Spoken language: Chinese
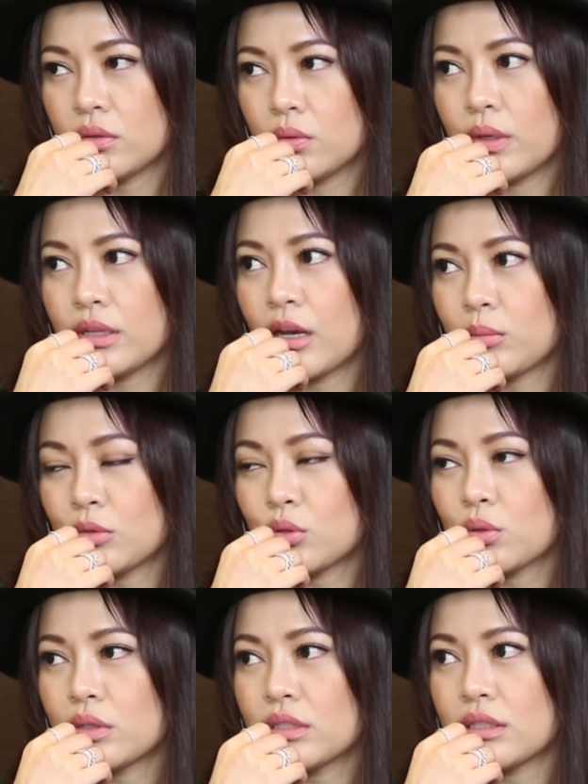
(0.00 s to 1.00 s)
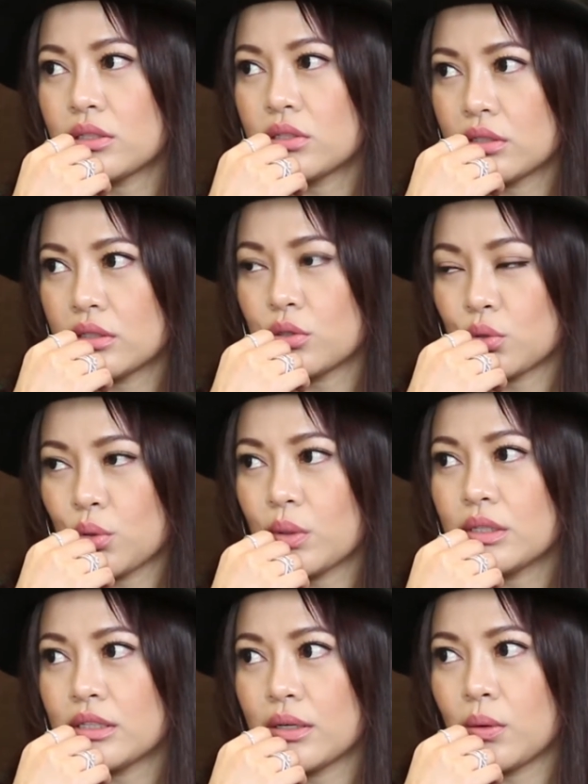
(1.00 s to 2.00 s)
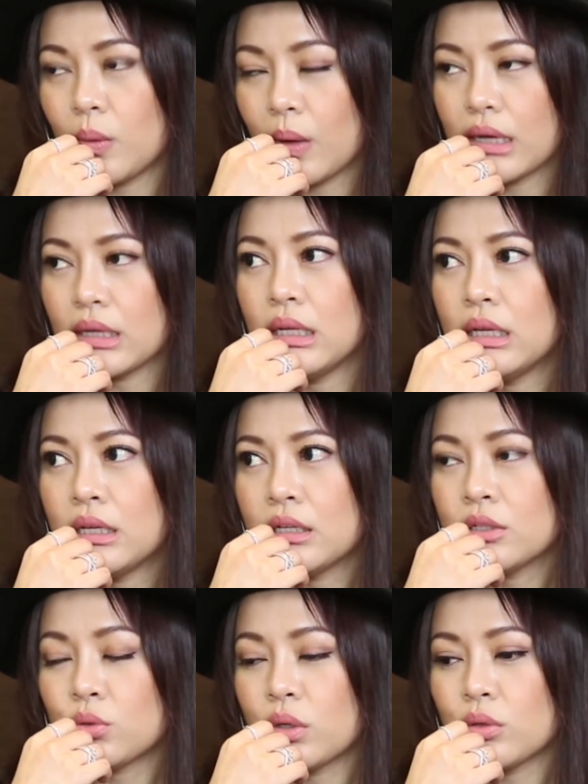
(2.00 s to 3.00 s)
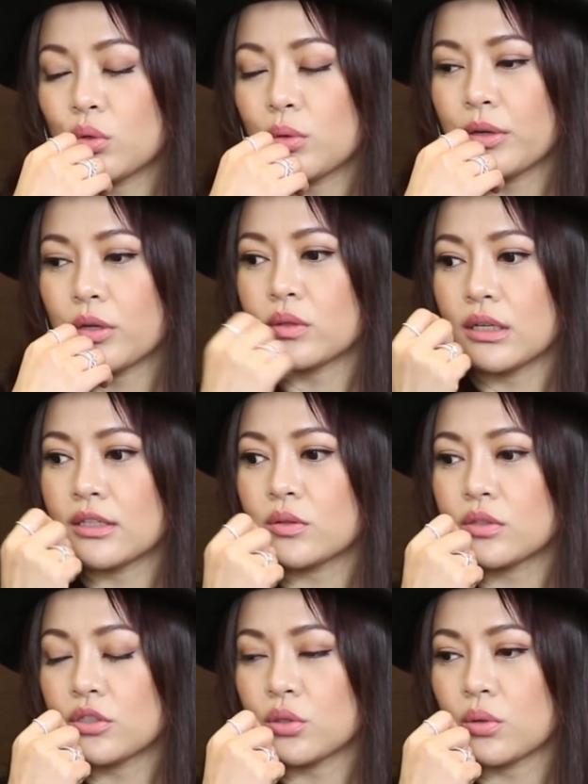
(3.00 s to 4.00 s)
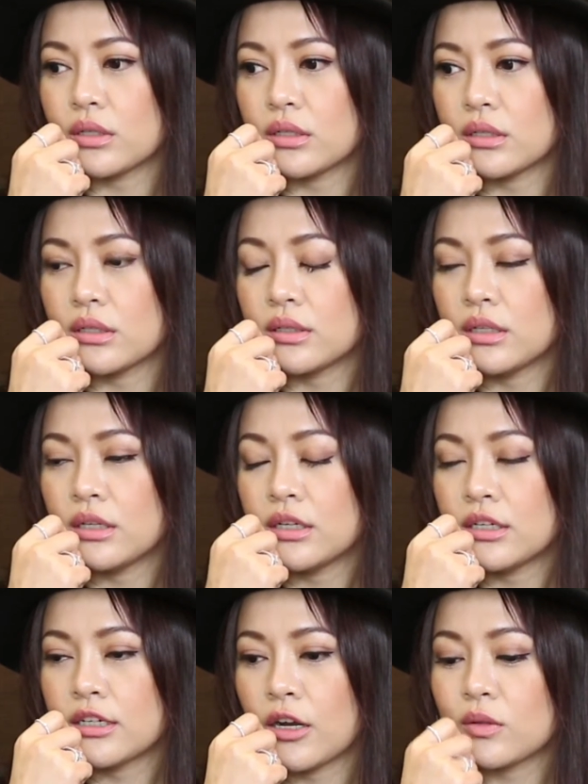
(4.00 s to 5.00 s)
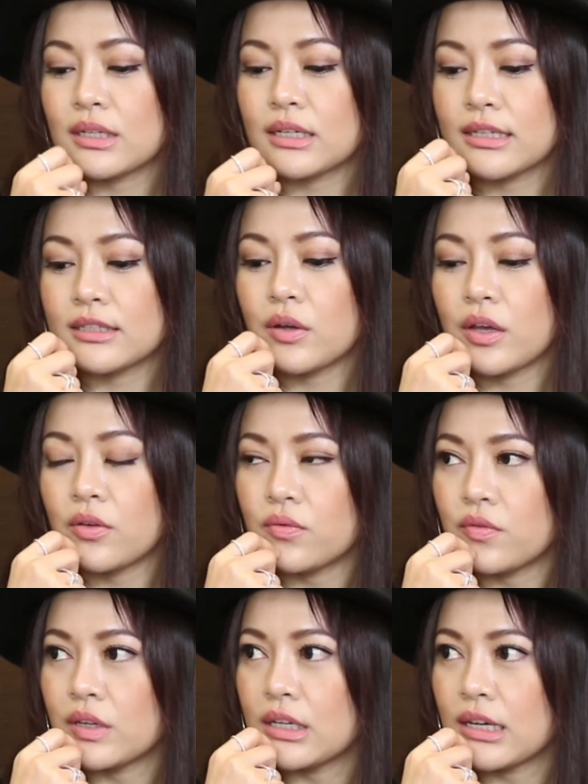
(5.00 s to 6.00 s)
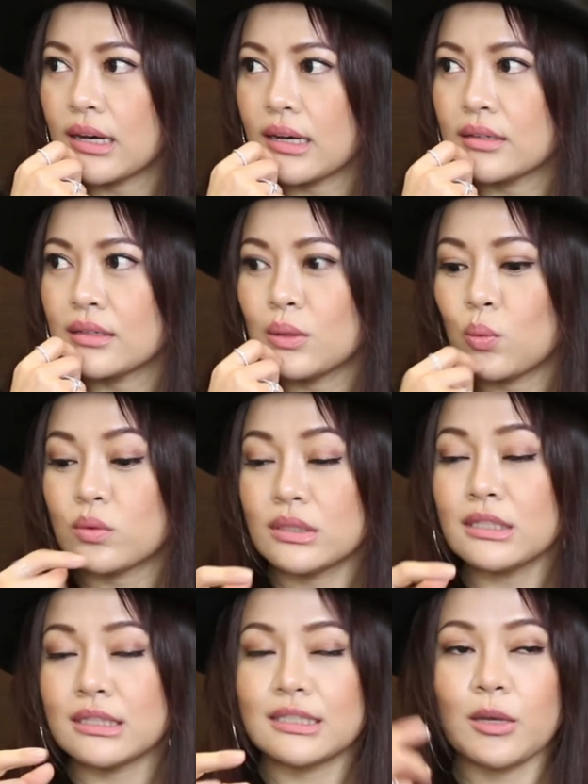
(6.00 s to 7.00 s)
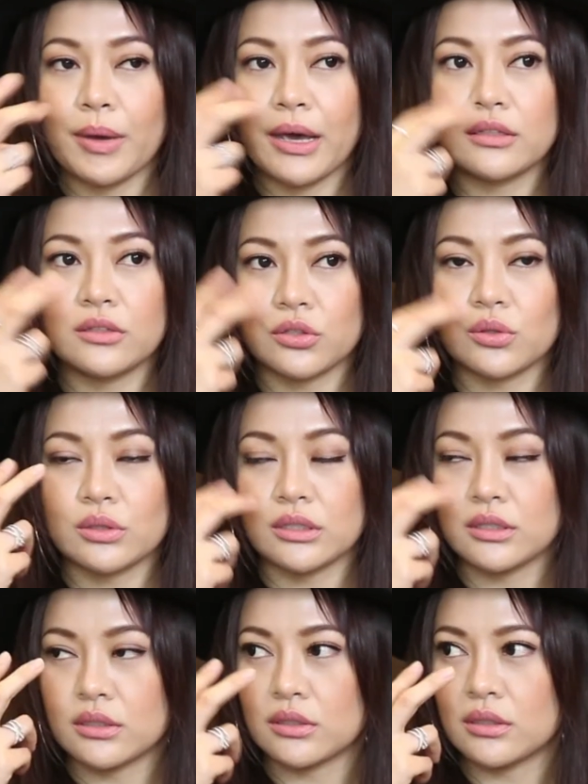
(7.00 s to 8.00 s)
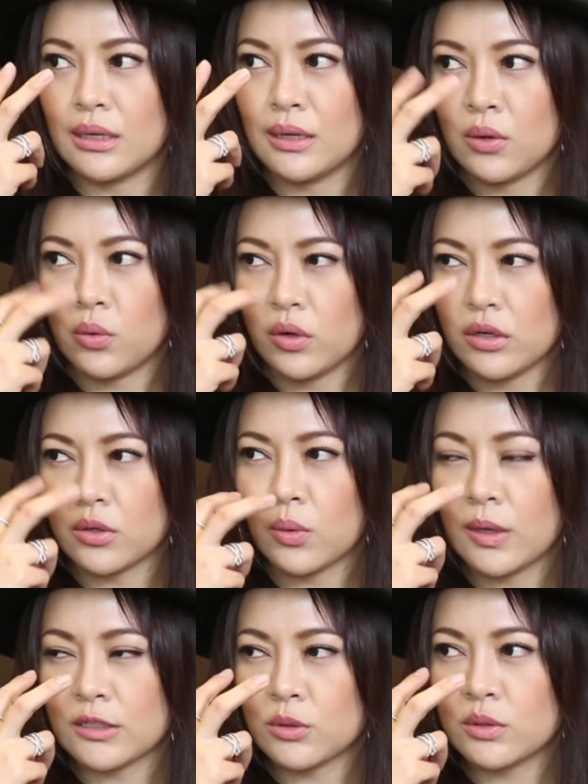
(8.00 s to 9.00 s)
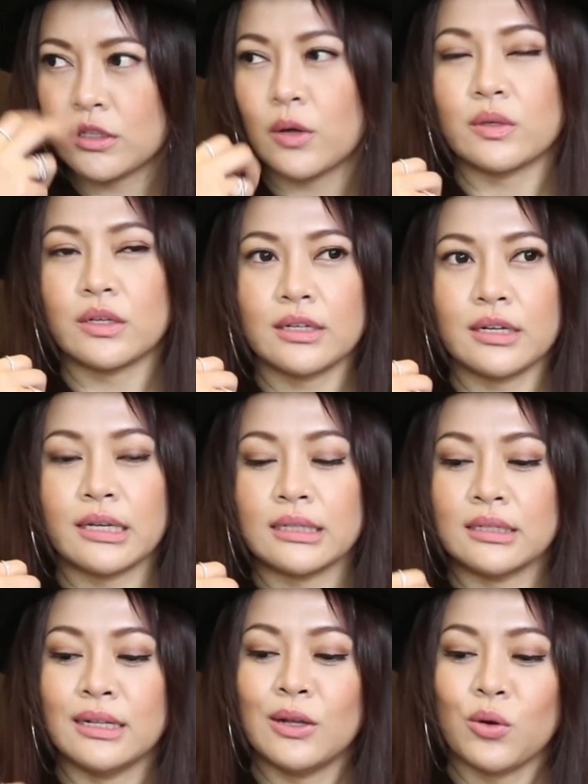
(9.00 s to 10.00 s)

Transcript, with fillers: 为他们做一些事，说一些话，所以很多朋友听到这首歌，然后再看到 MV 啊，我自己在拍的时候，其实我很快就掉眼泪了。